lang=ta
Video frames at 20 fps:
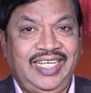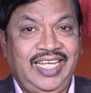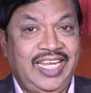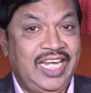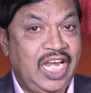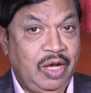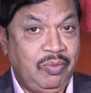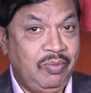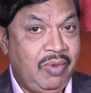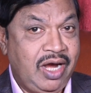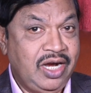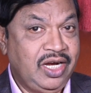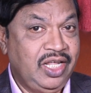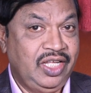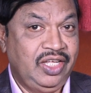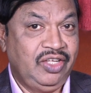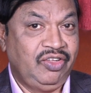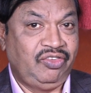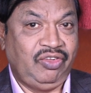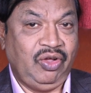என் அன்பான
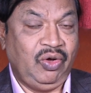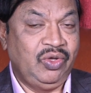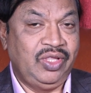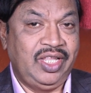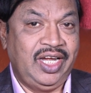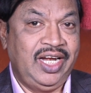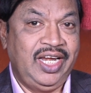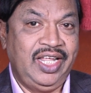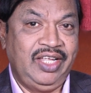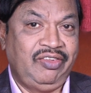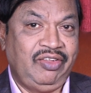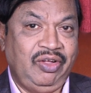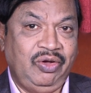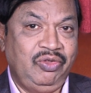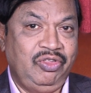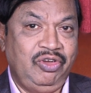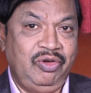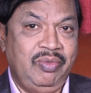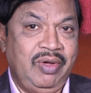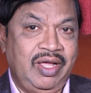சகோதரனே
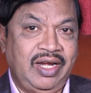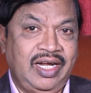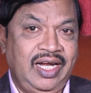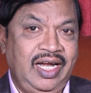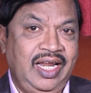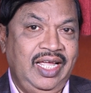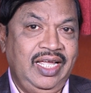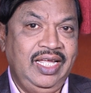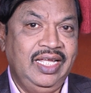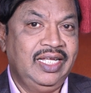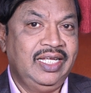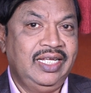சகோதரிமார்களே